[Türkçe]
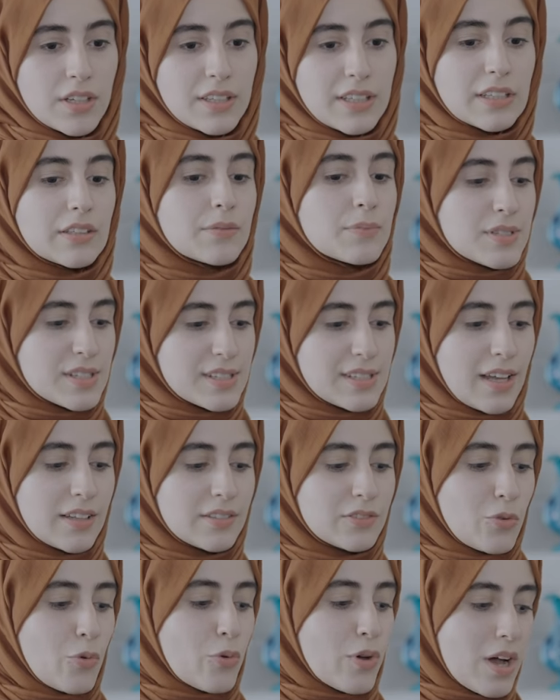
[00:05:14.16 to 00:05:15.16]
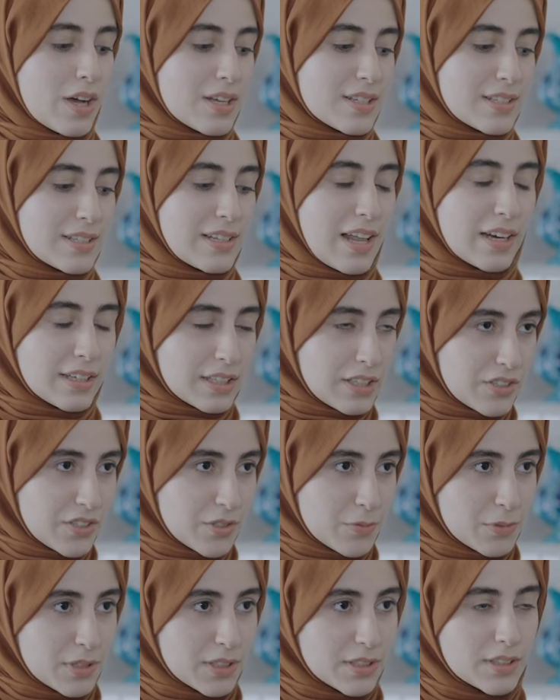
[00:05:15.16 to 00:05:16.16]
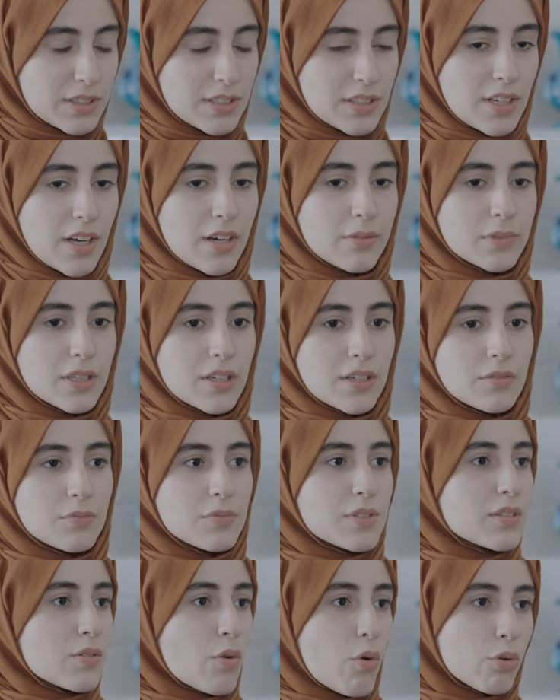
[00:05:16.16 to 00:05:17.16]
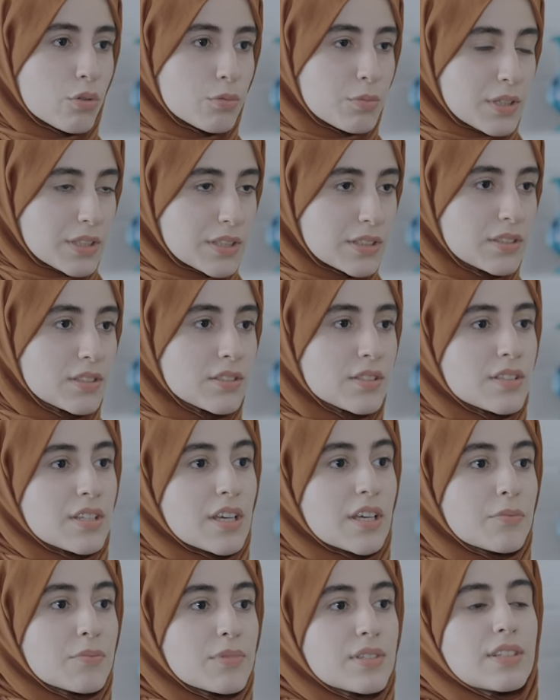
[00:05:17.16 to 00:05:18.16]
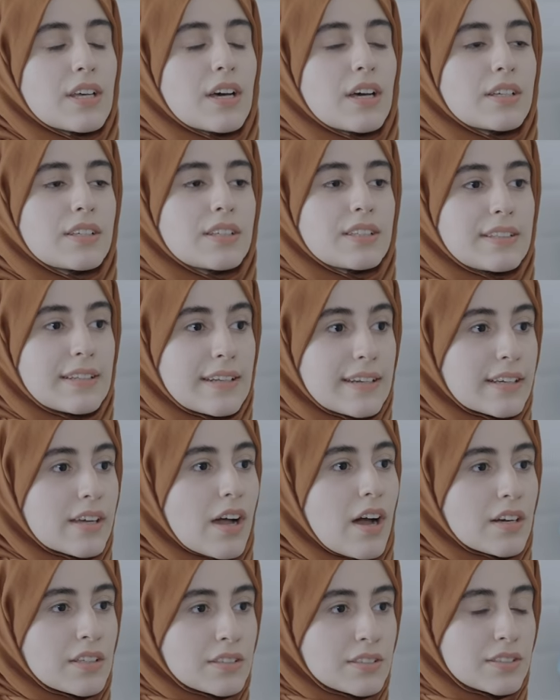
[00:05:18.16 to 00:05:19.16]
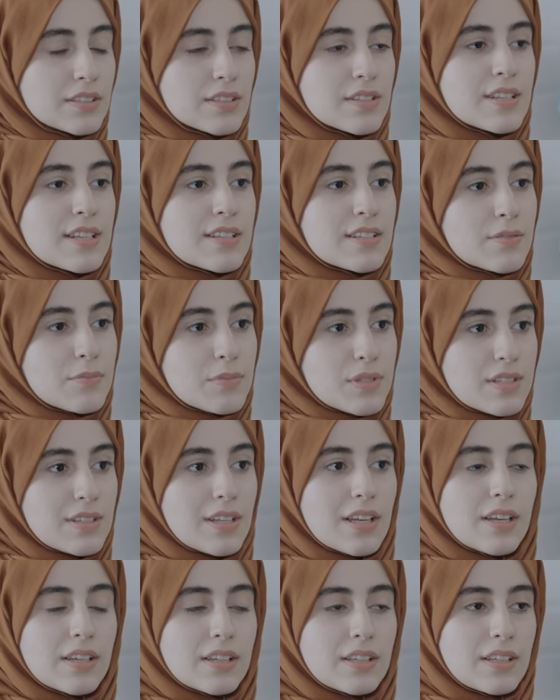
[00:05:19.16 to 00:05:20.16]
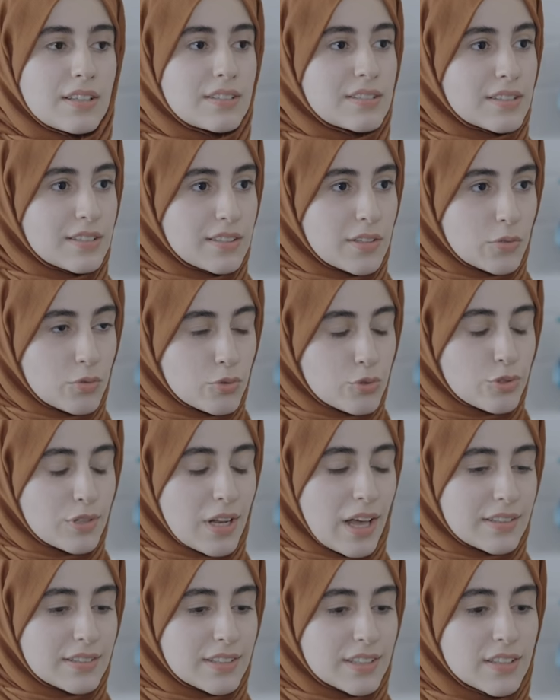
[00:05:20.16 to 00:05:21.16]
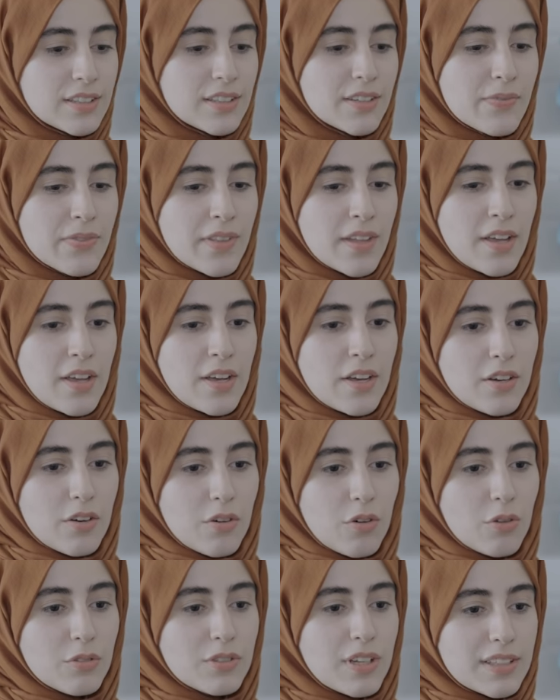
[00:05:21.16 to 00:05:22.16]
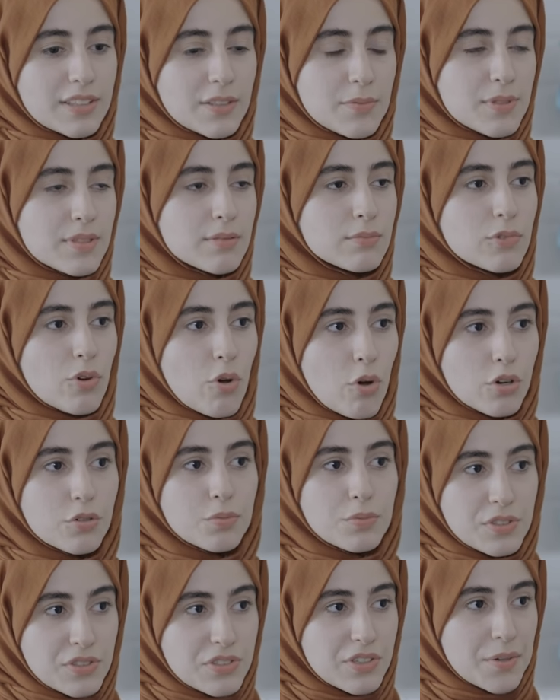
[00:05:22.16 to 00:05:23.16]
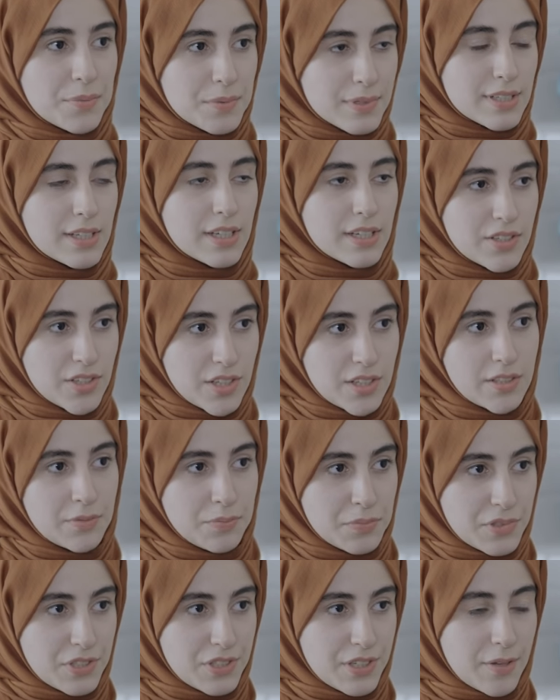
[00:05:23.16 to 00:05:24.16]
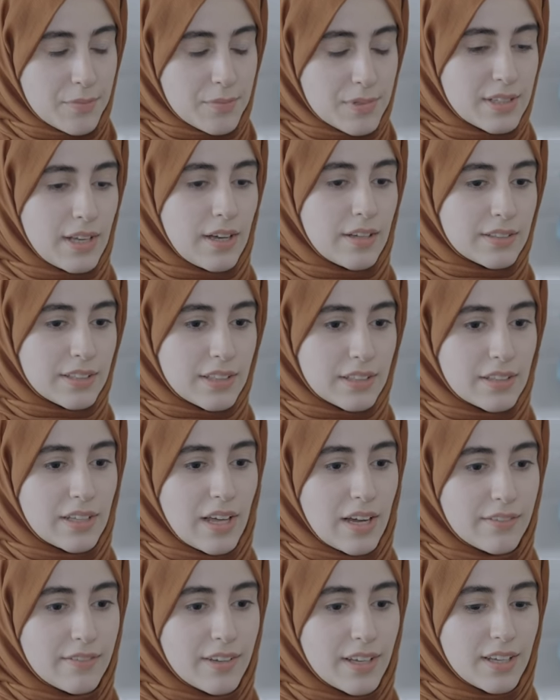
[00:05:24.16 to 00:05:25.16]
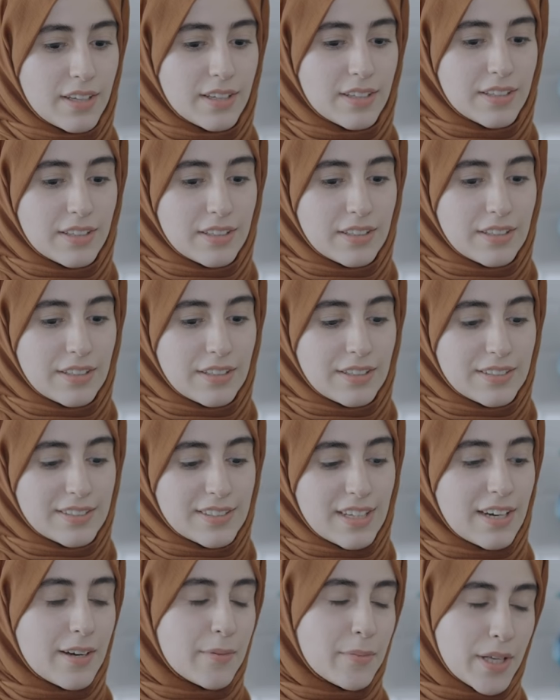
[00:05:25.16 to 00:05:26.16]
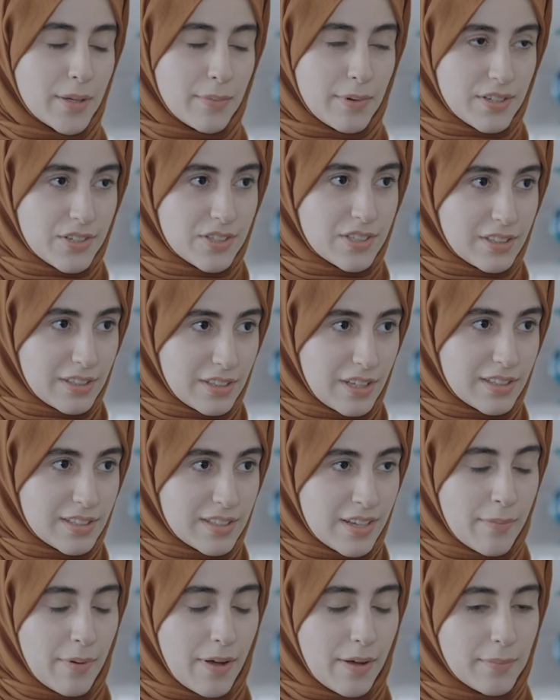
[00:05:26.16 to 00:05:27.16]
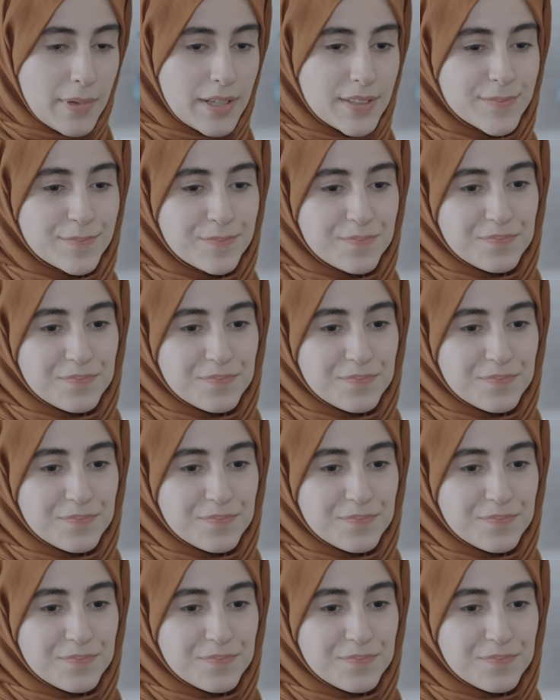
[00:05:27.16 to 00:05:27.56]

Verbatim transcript: Yanımızdan o gaziler geçip gitti ama biz korkmadık. Sayımız da giderek arttı. Sesimiz de gitgide güçlendi. Onlar da bizim korkmayacağımızı, geri çekilmeyeceğimizi anladılar ve e, taramaya başladılar tamamen.